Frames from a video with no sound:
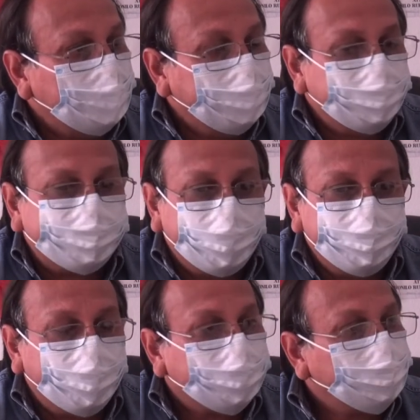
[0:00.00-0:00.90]
en esa
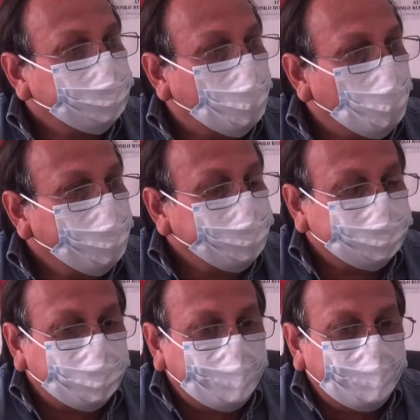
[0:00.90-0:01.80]
generación de
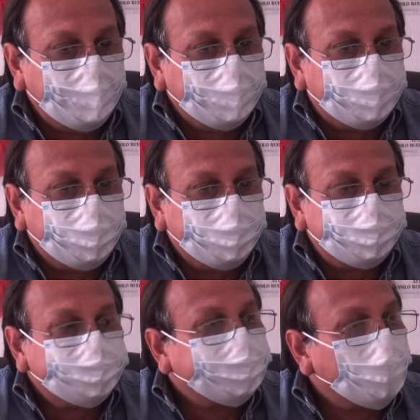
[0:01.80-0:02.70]
jóvenes que
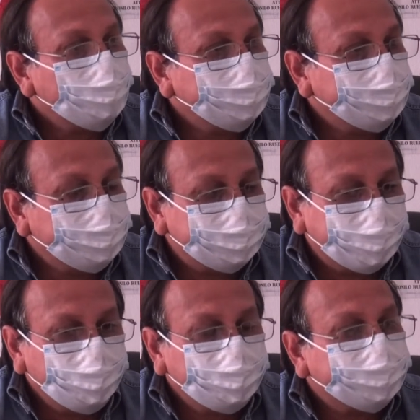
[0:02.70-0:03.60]
se está
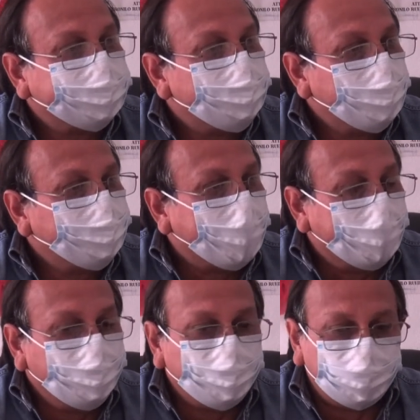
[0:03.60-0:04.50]
concientizando y se está
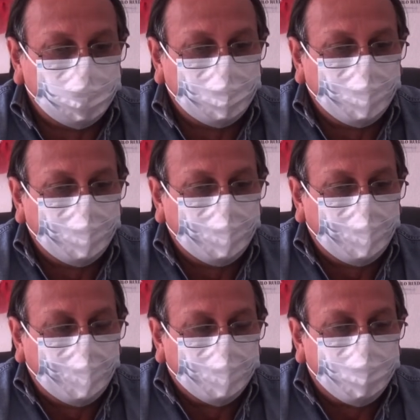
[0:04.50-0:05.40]
preparando
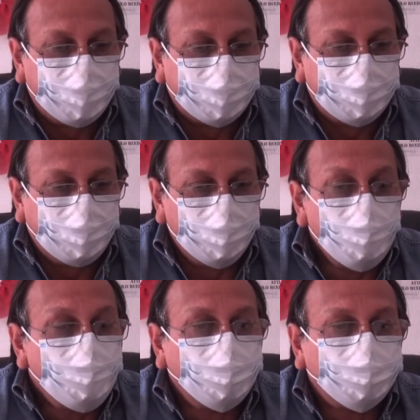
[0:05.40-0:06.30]
para que en
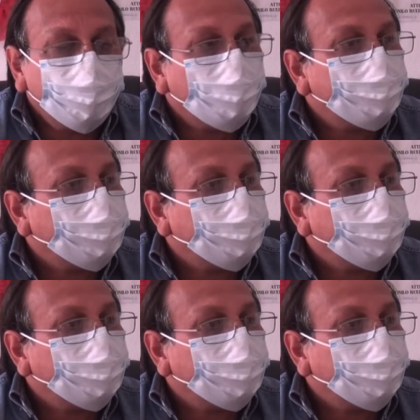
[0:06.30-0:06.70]
un futuro